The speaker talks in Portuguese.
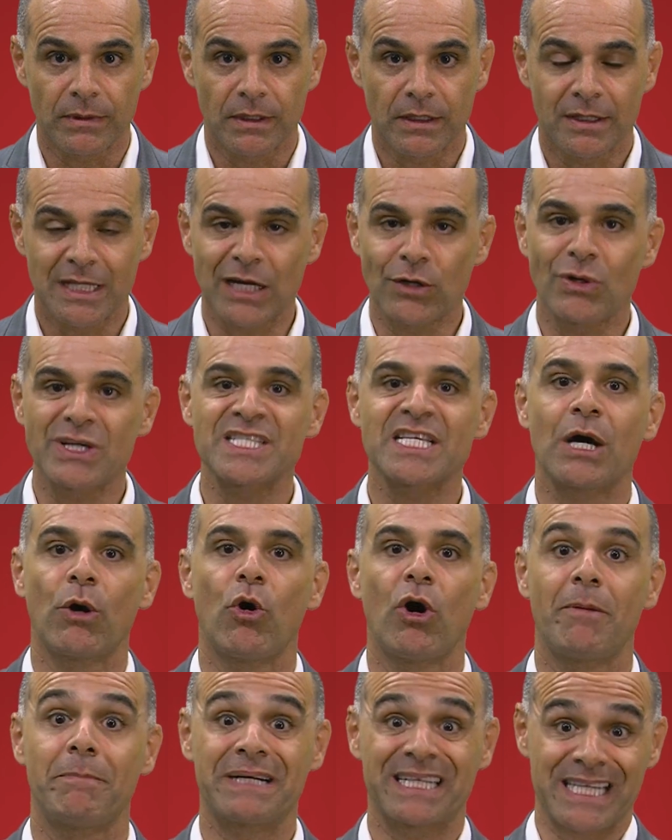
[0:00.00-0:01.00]
da nossa
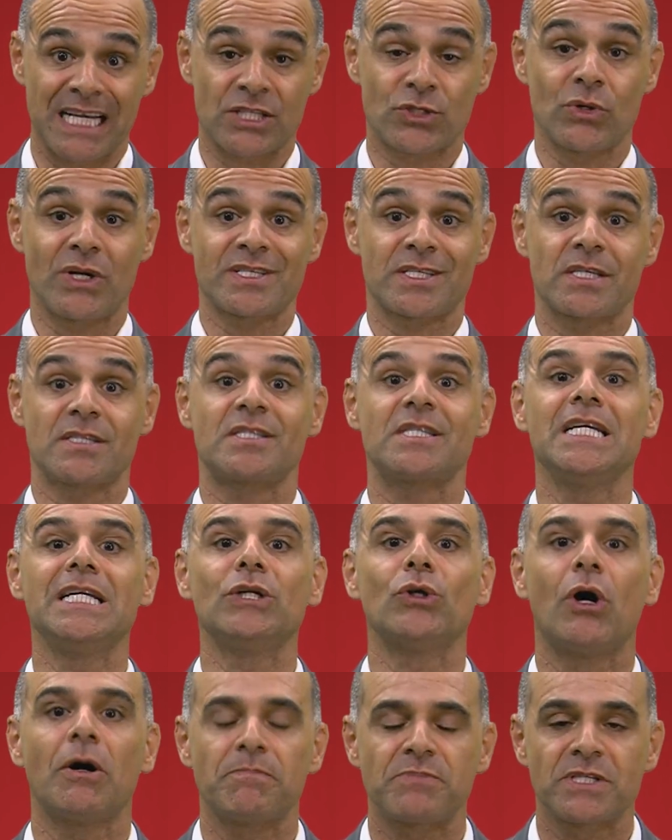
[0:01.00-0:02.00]
obra, das nossas
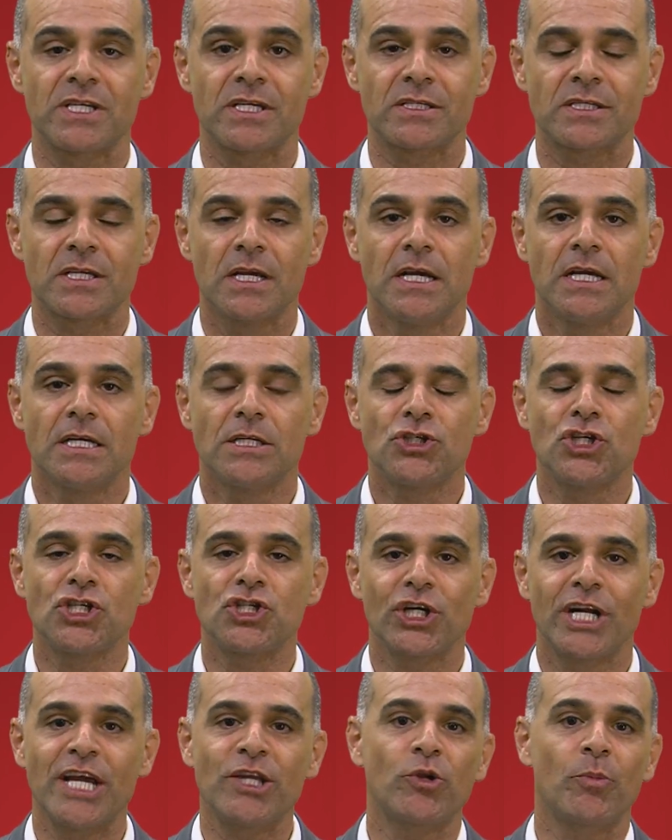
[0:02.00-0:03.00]
sinopses de
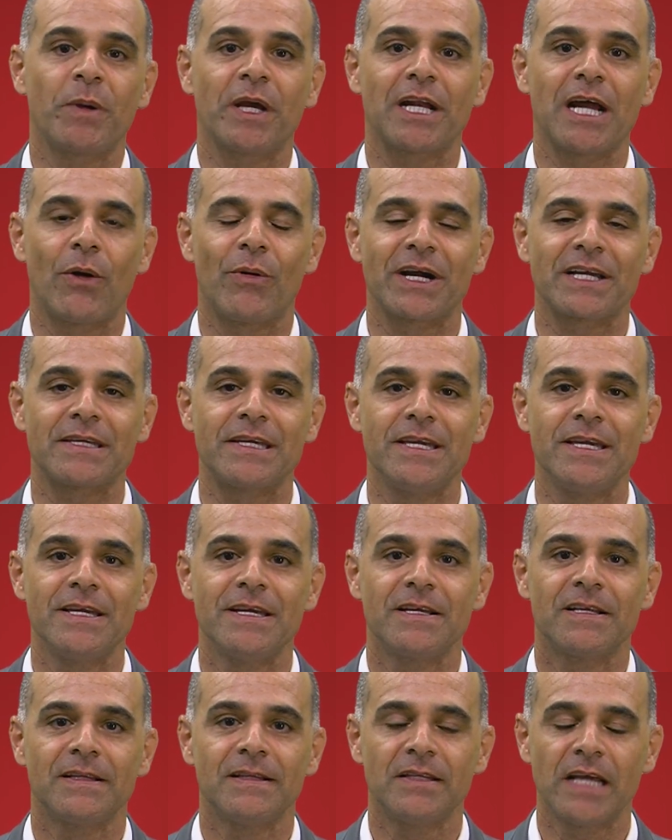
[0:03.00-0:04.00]
direito penal aqui
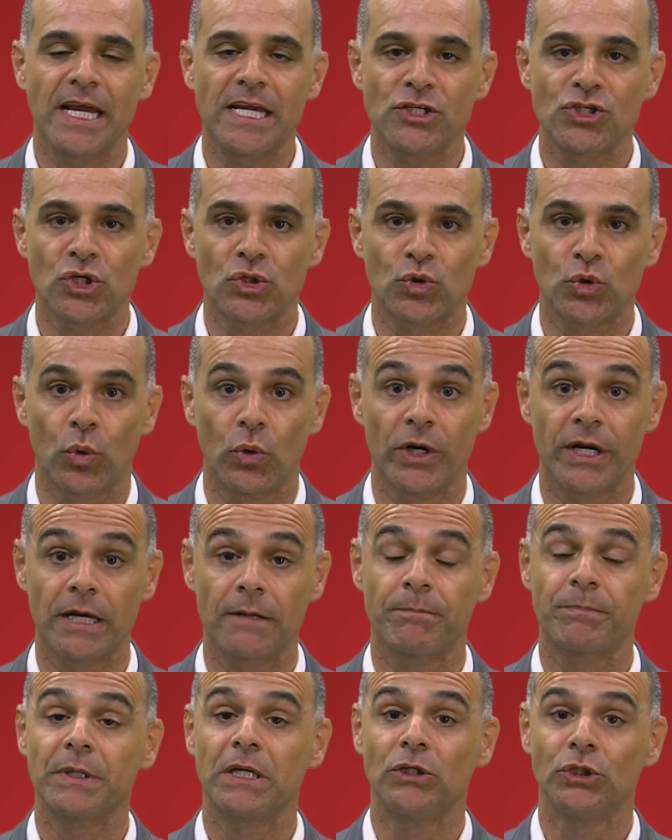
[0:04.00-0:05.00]
da editora
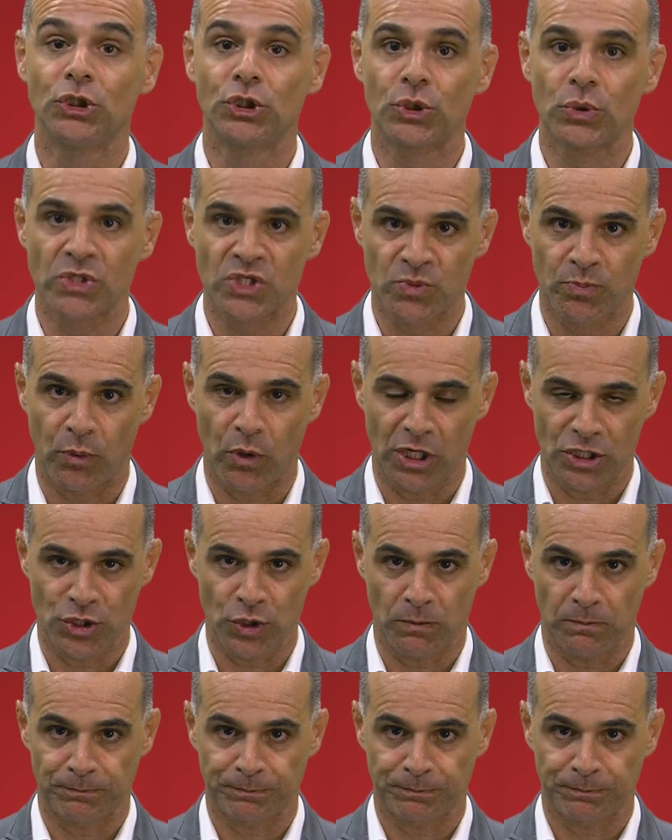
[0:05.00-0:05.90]
Juspodium.